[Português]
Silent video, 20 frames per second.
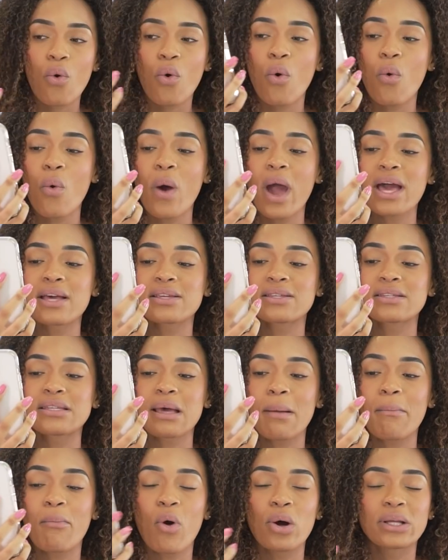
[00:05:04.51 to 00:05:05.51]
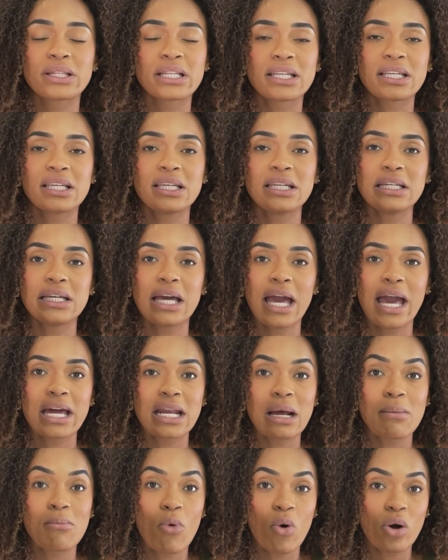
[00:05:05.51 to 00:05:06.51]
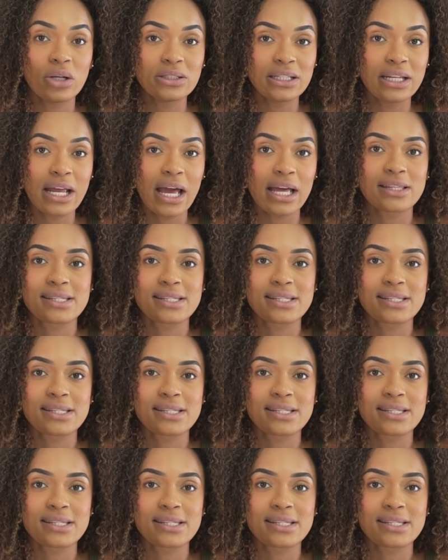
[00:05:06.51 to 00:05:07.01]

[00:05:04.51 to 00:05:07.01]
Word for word: com essa bota que era moda, né? A